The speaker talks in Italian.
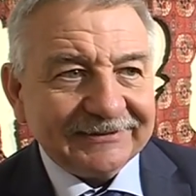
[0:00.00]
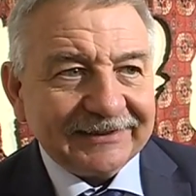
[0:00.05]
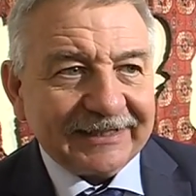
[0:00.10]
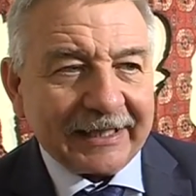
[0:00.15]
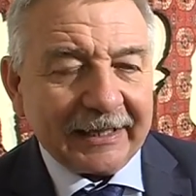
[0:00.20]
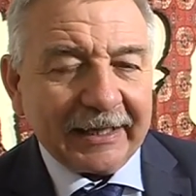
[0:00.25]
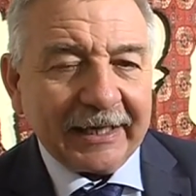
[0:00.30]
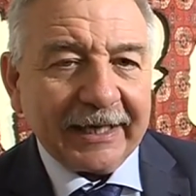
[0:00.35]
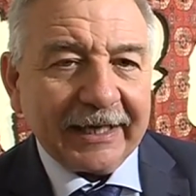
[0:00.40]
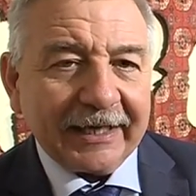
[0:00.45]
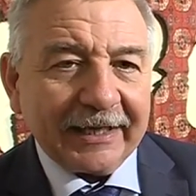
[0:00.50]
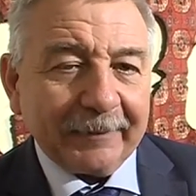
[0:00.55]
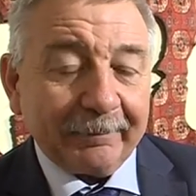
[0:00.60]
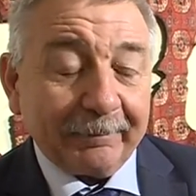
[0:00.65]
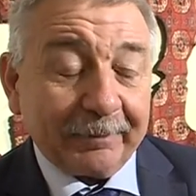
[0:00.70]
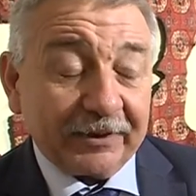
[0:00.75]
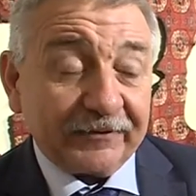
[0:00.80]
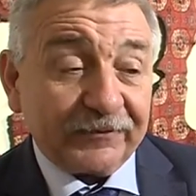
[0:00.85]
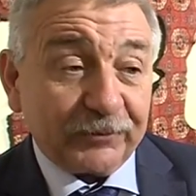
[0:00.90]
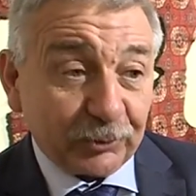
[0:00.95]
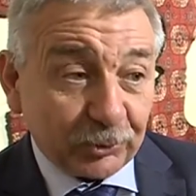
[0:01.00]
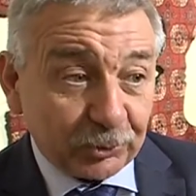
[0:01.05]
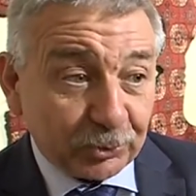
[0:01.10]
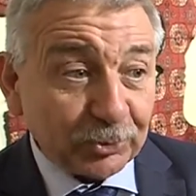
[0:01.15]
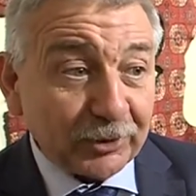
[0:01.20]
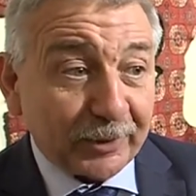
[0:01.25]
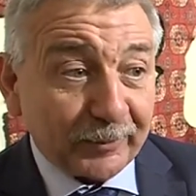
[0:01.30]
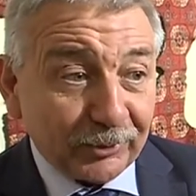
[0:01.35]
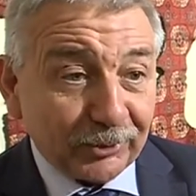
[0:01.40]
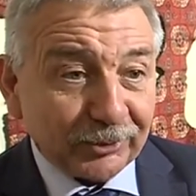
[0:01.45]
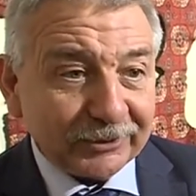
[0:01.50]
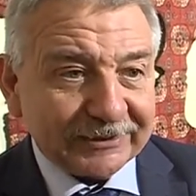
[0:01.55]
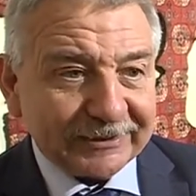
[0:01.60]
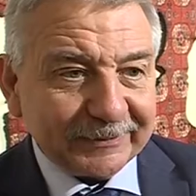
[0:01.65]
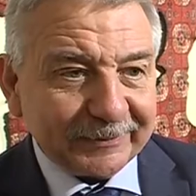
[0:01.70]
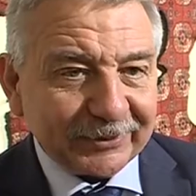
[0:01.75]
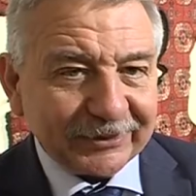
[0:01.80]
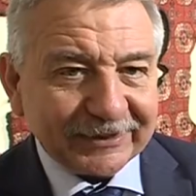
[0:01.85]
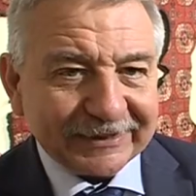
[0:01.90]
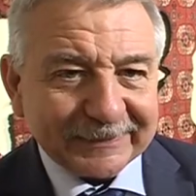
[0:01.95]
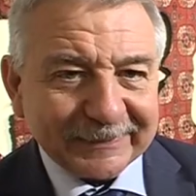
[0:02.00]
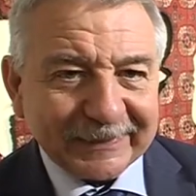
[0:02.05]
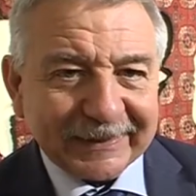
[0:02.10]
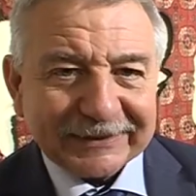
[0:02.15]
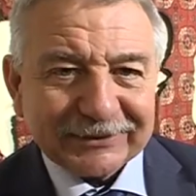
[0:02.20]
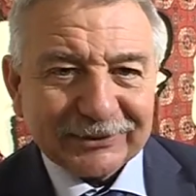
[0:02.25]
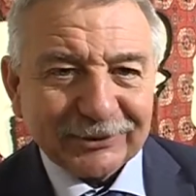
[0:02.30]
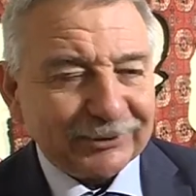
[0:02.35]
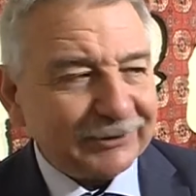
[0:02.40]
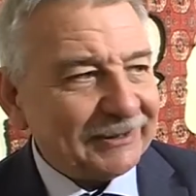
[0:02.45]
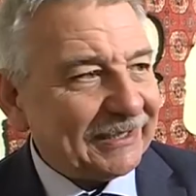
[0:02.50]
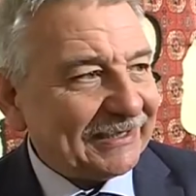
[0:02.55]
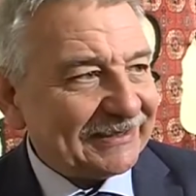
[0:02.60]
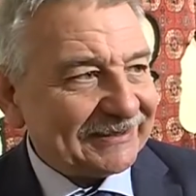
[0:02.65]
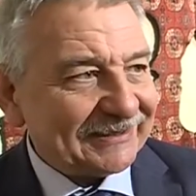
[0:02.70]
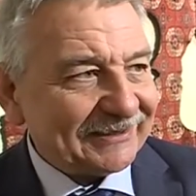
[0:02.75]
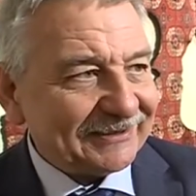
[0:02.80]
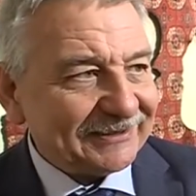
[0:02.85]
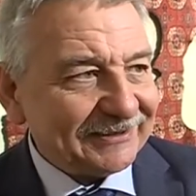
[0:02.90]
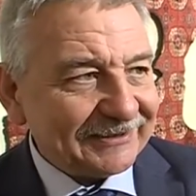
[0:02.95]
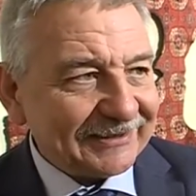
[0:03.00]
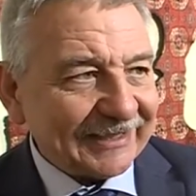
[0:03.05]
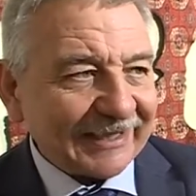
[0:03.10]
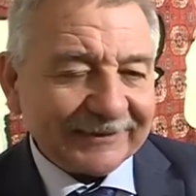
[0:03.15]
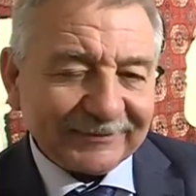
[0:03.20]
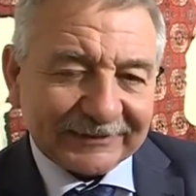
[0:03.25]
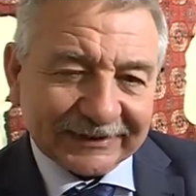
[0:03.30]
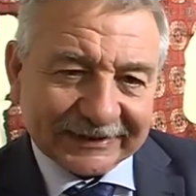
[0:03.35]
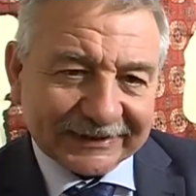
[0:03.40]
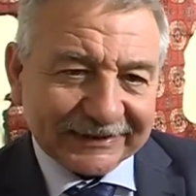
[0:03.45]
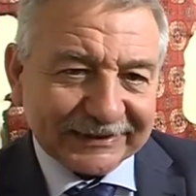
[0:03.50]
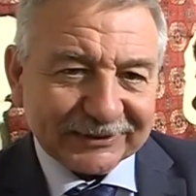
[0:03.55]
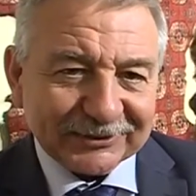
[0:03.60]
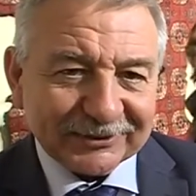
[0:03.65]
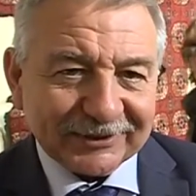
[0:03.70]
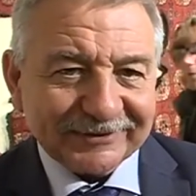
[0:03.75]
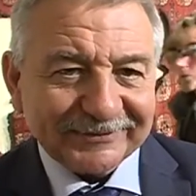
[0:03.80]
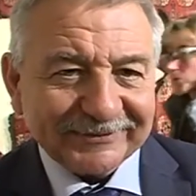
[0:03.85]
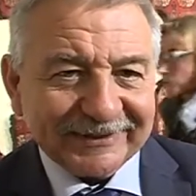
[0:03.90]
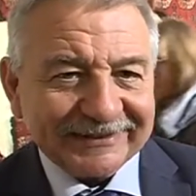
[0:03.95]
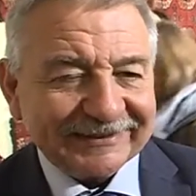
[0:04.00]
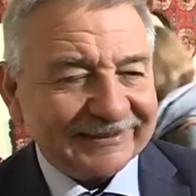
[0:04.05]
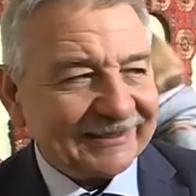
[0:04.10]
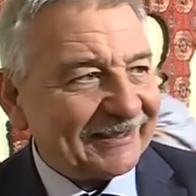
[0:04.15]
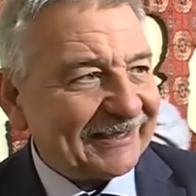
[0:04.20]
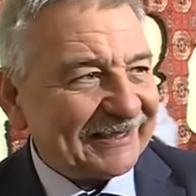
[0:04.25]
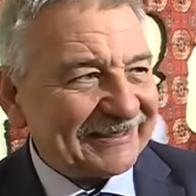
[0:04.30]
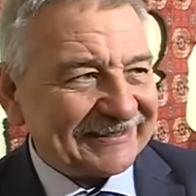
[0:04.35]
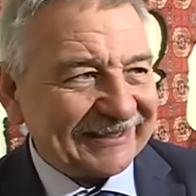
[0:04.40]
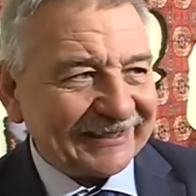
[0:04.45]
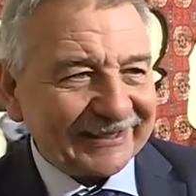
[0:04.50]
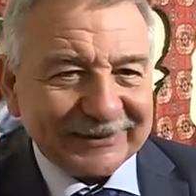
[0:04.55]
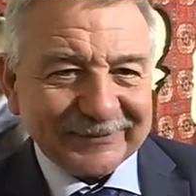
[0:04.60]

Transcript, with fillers: che per fortuna molti poi ripetono in altre città ma che naturalmente resta